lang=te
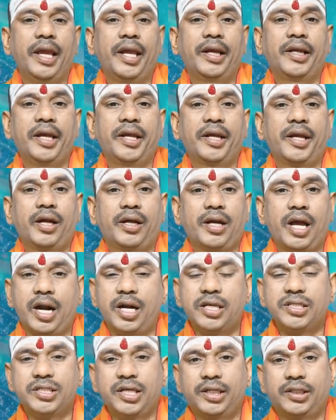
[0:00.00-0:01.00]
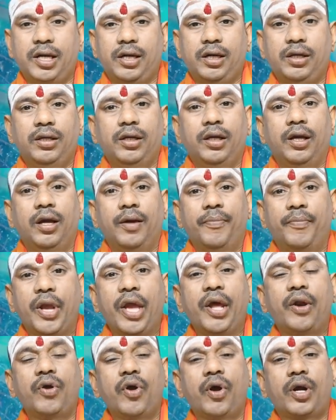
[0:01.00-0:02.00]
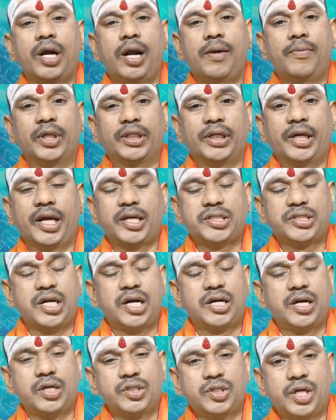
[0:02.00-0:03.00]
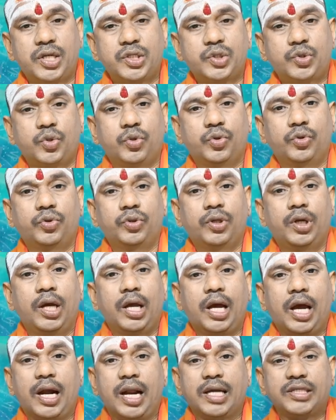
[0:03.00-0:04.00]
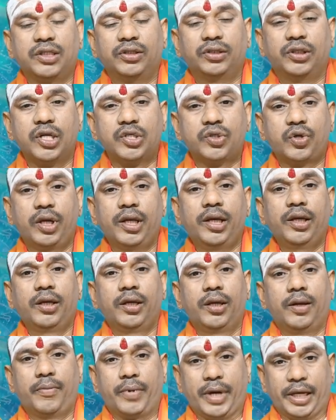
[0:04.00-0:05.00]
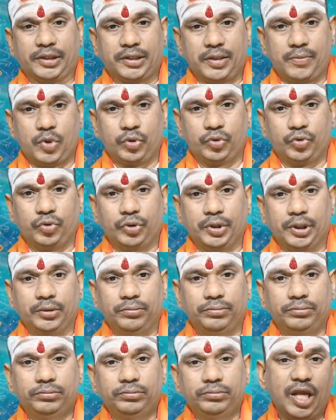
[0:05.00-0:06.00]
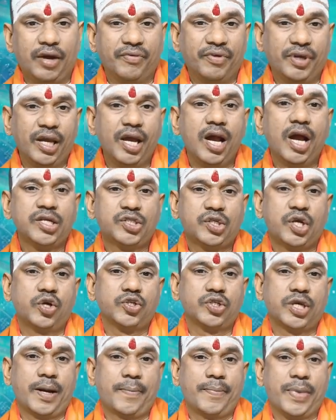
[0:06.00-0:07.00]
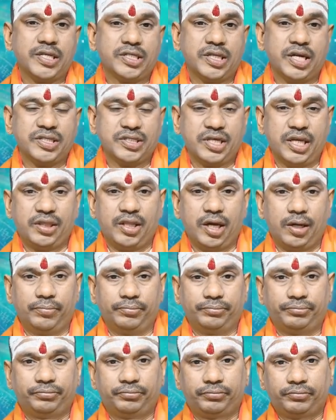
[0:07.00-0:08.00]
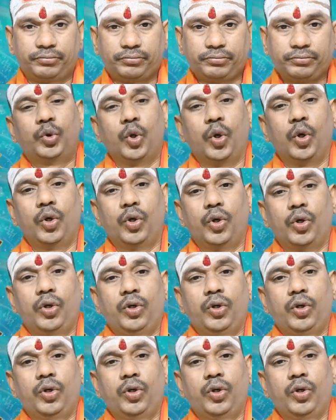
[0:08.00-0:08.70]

ఏకైక కారణం చేత పేరు యొక్క మొదటి అక్షరాన్ని అనుసరిస్తూ రాశిని తెలుసుకునే ప్రయత్నం అవుతుంది అవి ఏ అక్షరాలు ఒకసారి పరిశీలన చేద్దాం తో